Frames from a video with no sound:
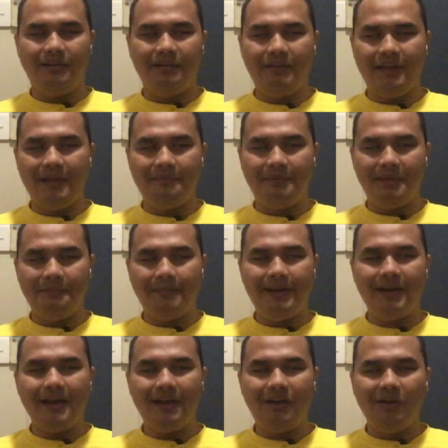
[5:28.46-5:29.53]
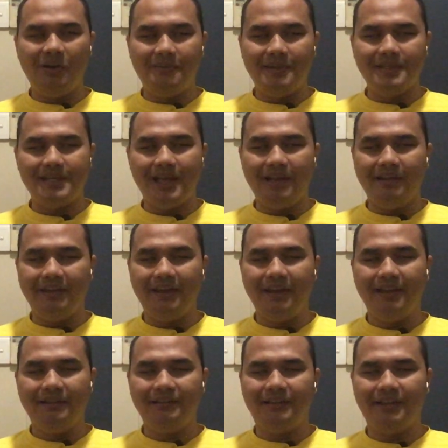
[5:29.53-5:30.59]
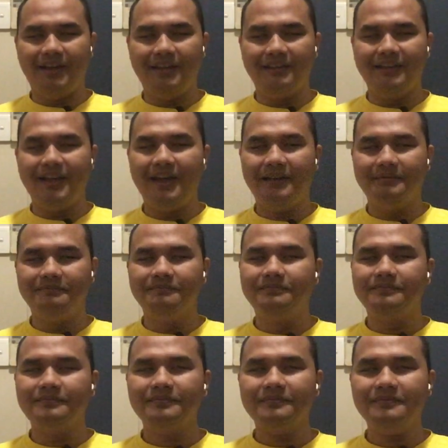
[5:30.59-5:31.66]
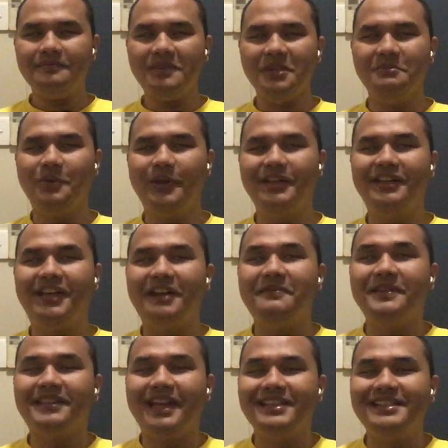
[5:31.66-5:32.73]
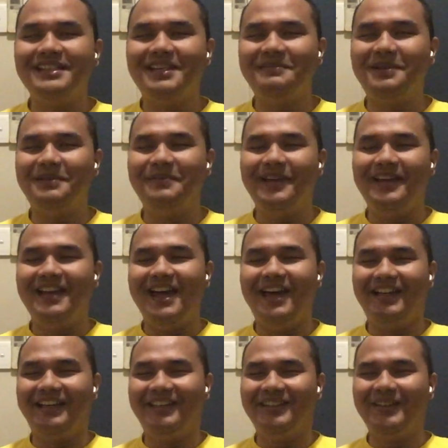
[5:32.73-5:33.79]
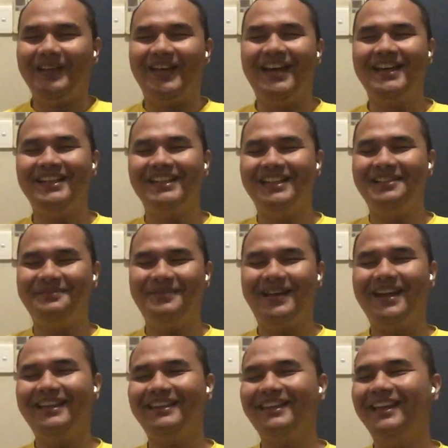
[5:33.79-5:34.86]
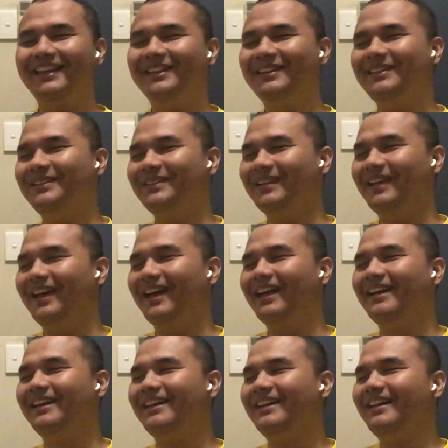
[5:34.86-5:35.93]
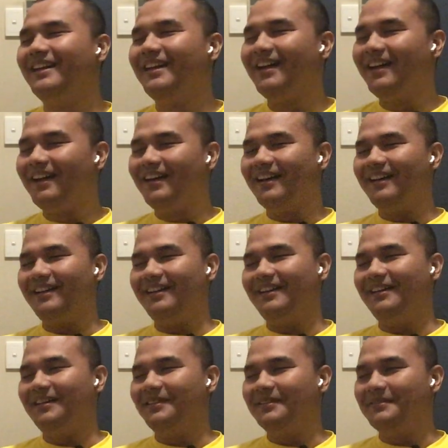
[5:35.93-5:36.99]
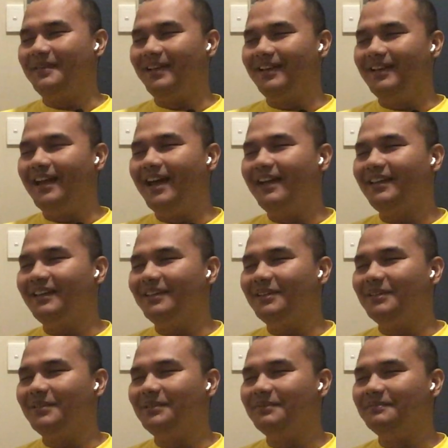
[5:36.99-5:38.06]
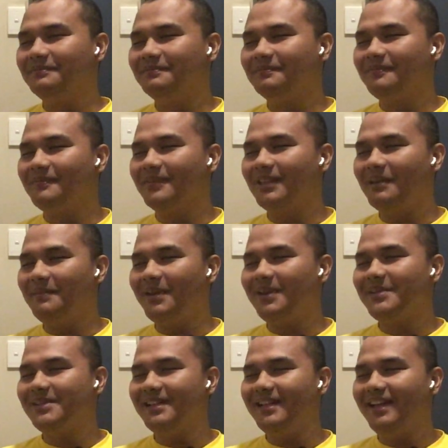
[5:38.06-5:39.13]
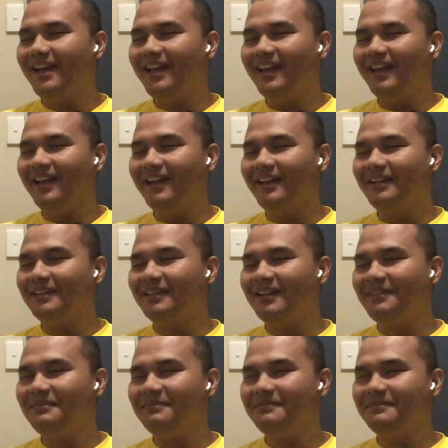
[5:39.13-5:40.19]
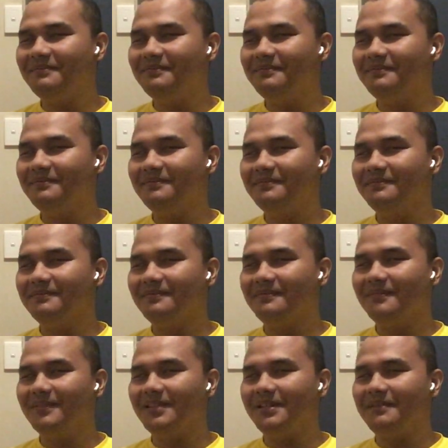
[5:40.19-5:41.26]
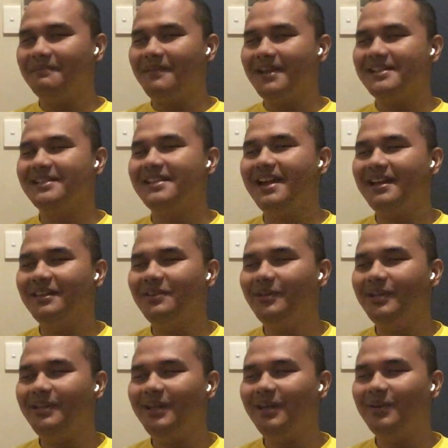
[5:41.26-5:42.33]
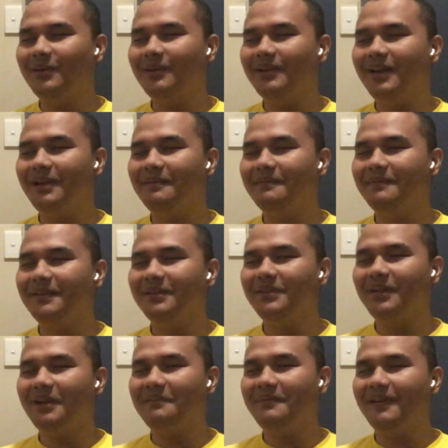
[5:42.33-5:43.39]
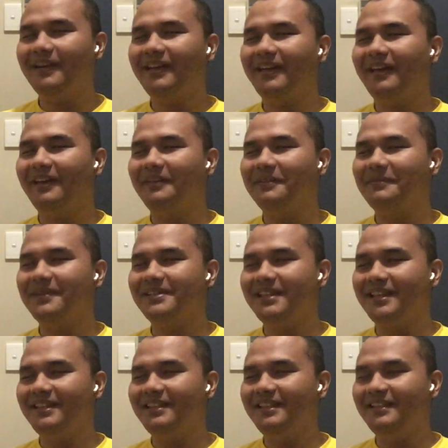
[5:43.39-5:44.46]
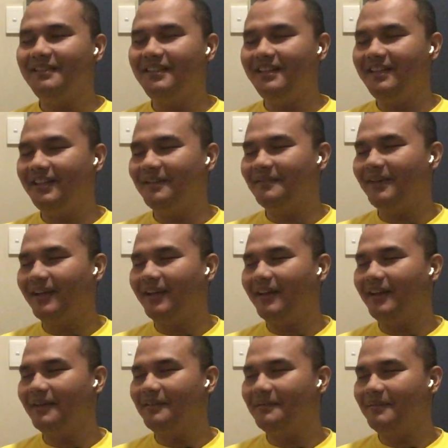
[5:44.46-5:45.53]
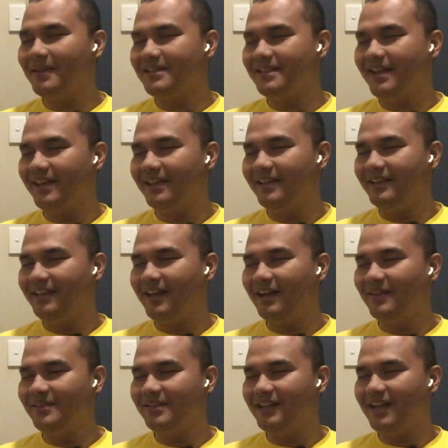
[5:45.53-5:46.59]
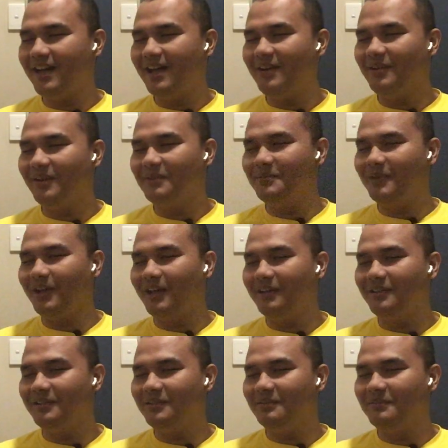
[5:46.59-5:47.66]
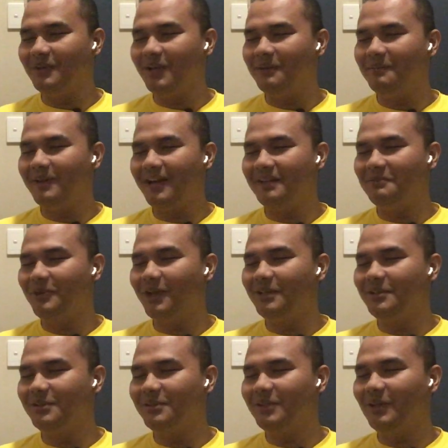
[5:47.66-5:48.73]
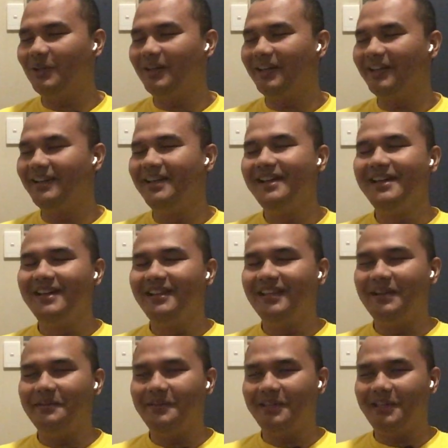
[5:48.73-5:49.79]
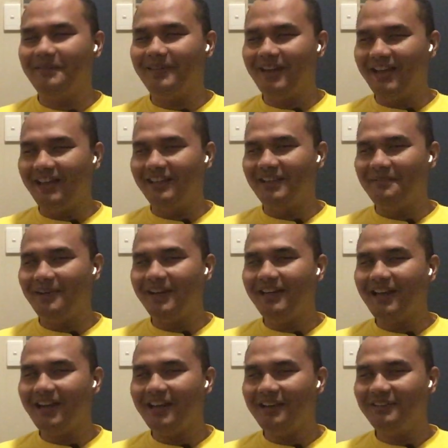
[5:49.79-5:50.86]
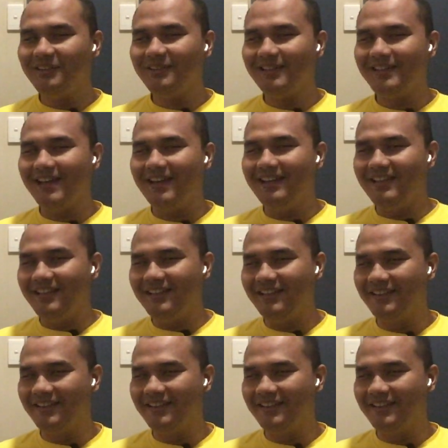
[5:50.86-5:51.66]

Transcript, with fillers: ya prepare lah kalau misalnya ternyata mungkin gravitasinya berbeda gitu ya jadi beratnya itu juga uh, beda gitu tapi harusnya enggak lah ya kan masa itu kan kilogram itu kan pakai masa ini ya pakai masa jadi nggak harusnya nggak ngaruh ya bukan bukan berat bukan newton ya tapi whatever lah ya tapi kadang-kadang itu terjadi